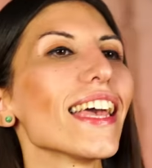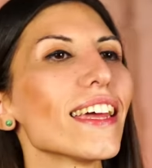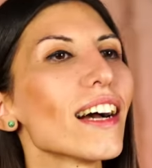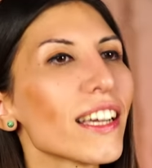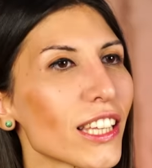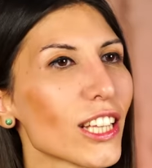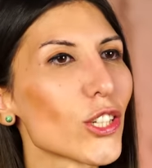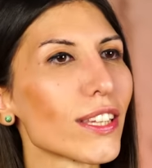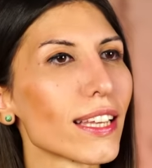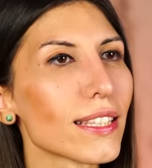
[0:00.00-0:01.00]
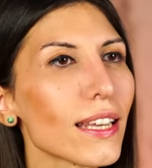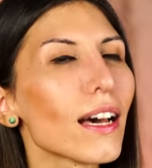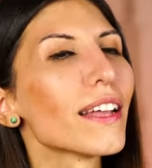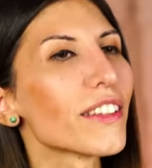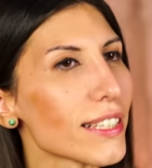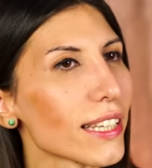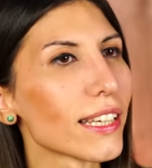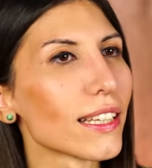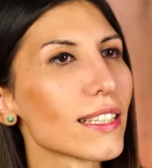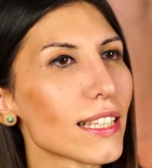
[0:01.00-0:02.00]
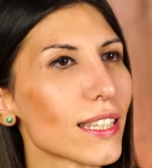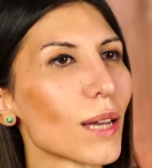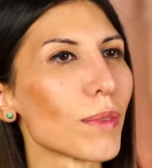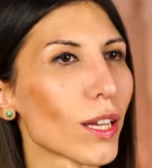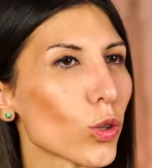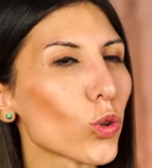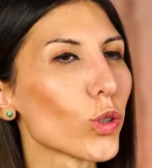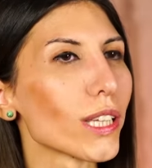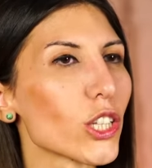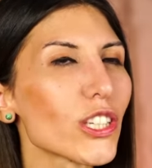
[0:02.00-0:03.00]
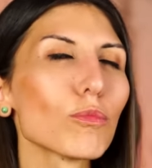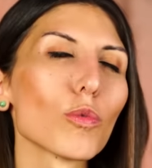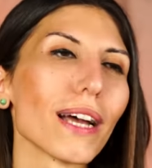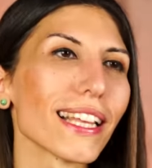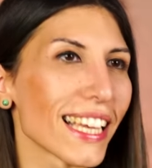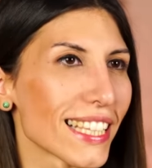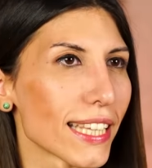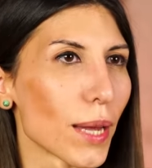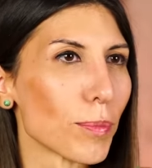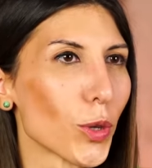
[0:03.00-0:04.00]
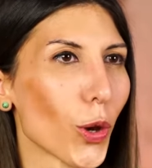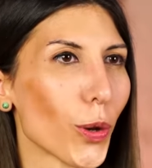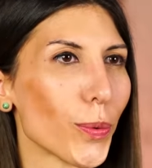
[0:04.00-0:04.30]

Eğer aynı ilçedeyse, adrese dayalı sistemden görüldüğü için bu belge istenmiyor.